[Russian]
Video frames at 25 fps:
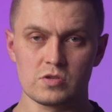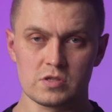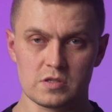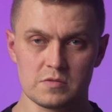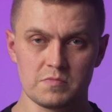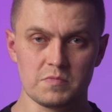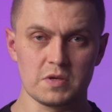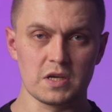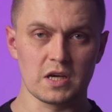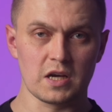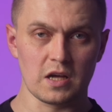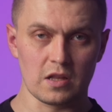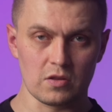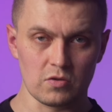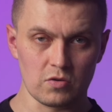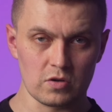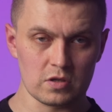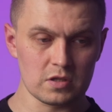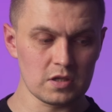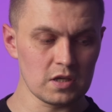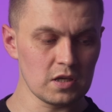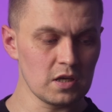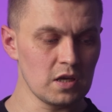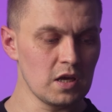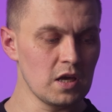то есть
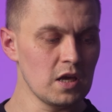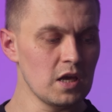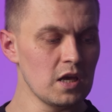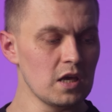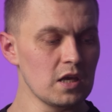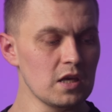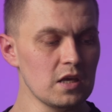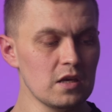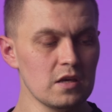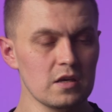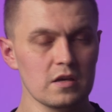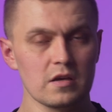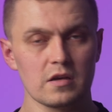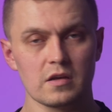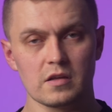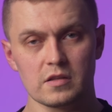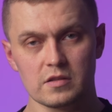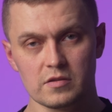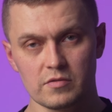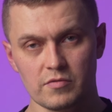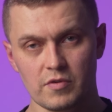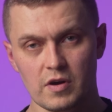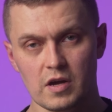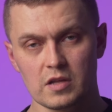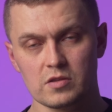биколорный, и
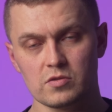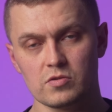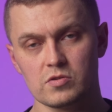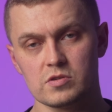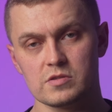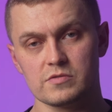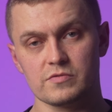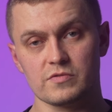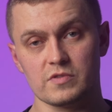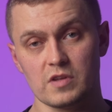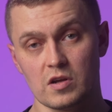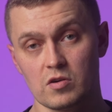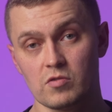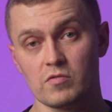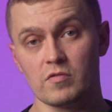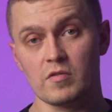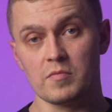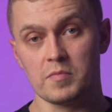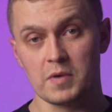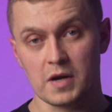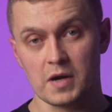2, то есть второго